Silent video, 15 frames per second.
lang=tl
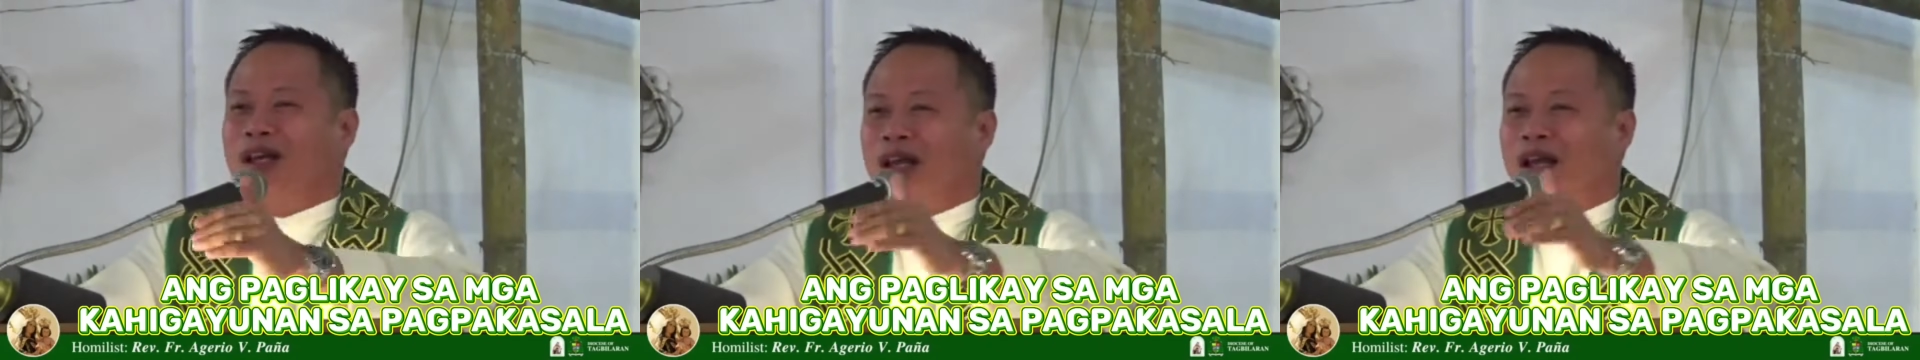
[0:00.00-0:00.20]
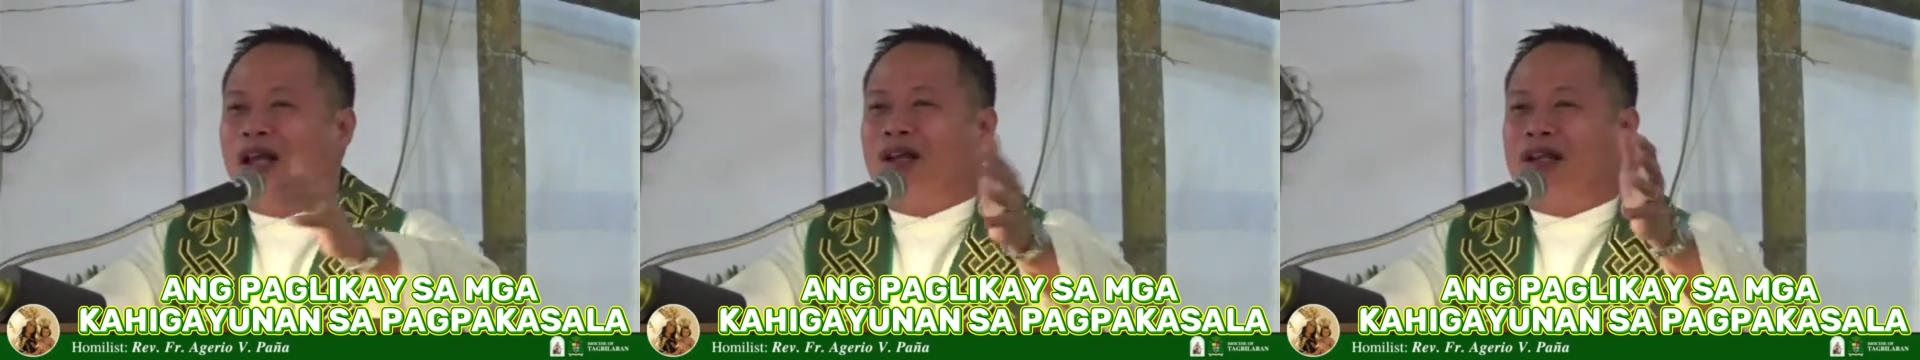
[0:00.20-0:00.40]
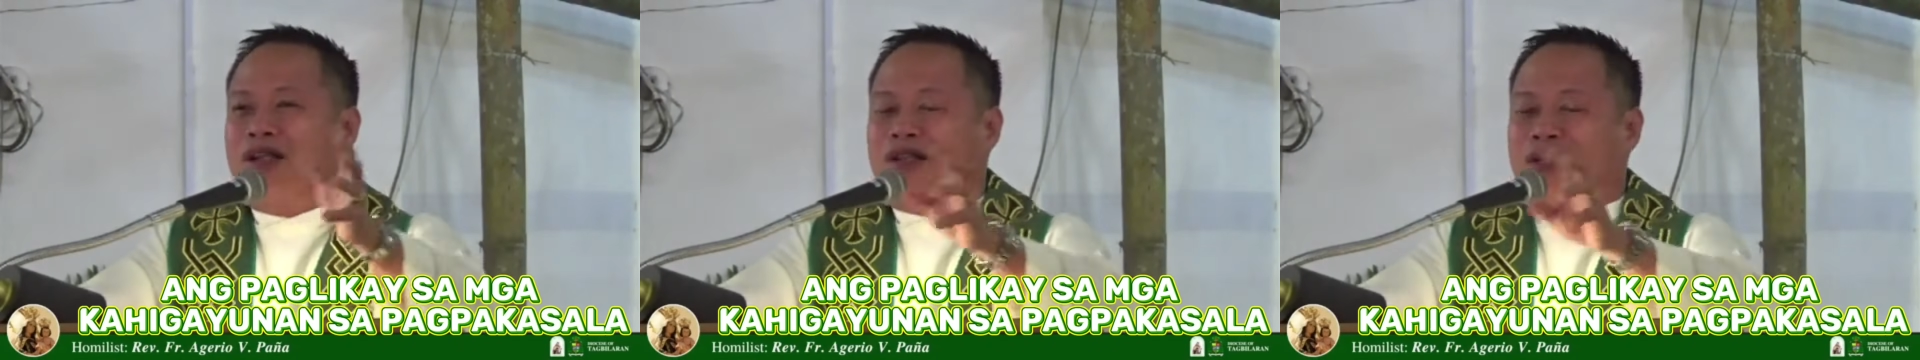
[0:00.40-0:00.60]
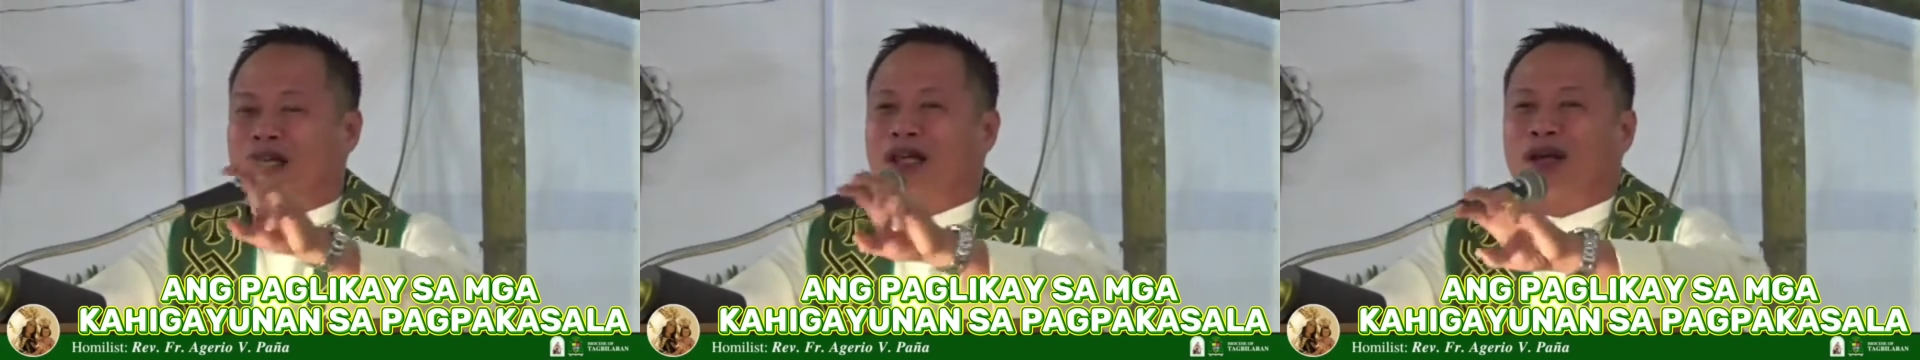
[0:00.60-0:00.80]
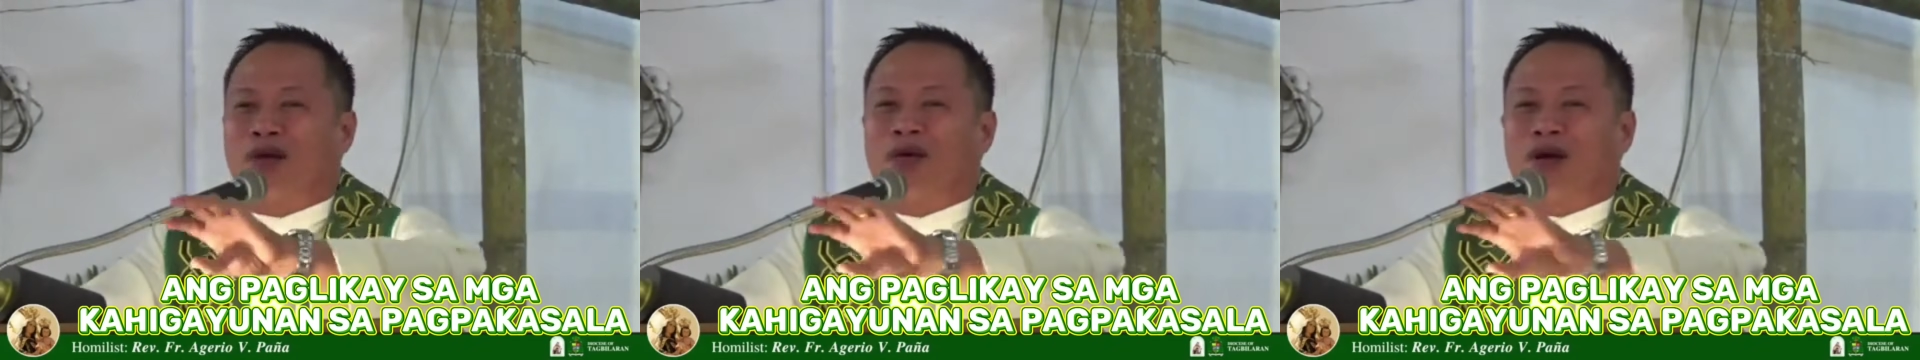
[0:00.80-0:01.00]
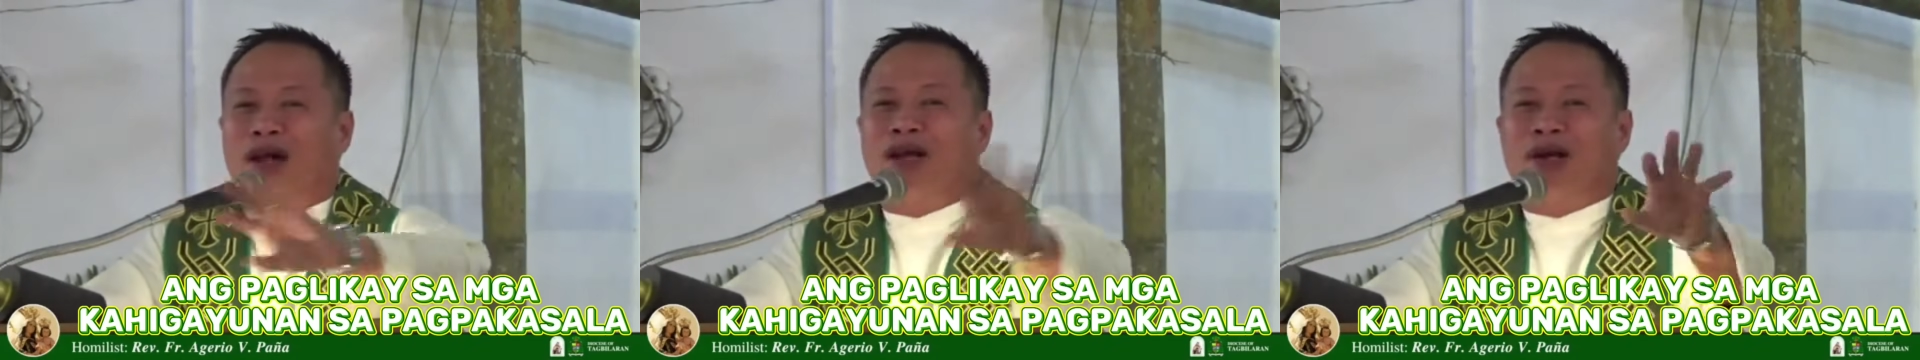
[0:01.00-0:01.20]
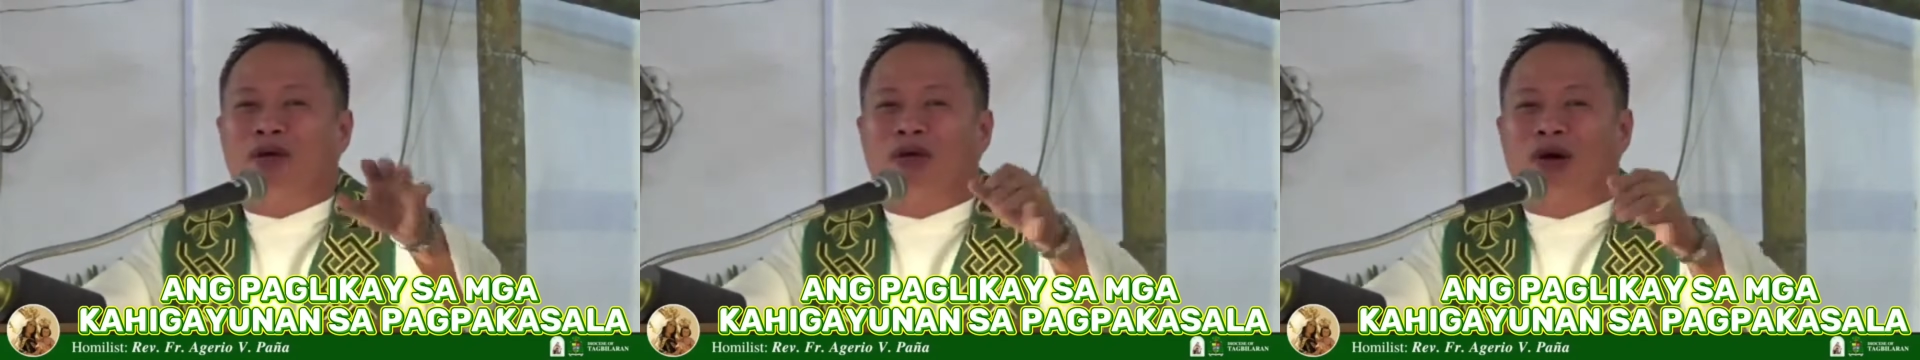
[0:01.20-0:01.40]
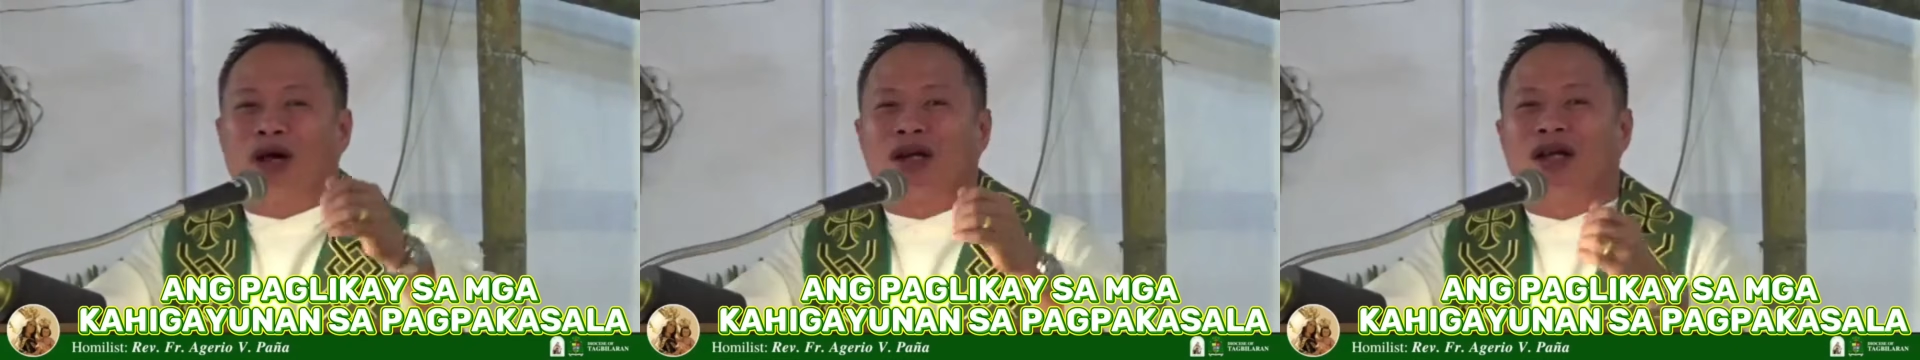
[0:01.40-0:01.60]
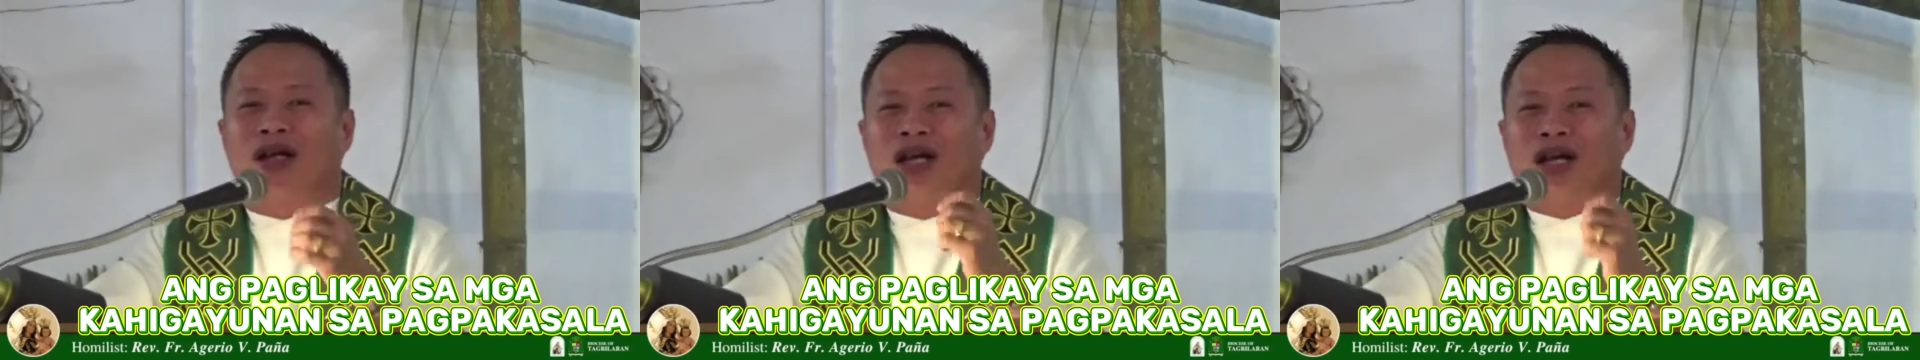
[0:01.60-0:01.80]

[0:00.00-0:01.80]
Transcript: anything or anyone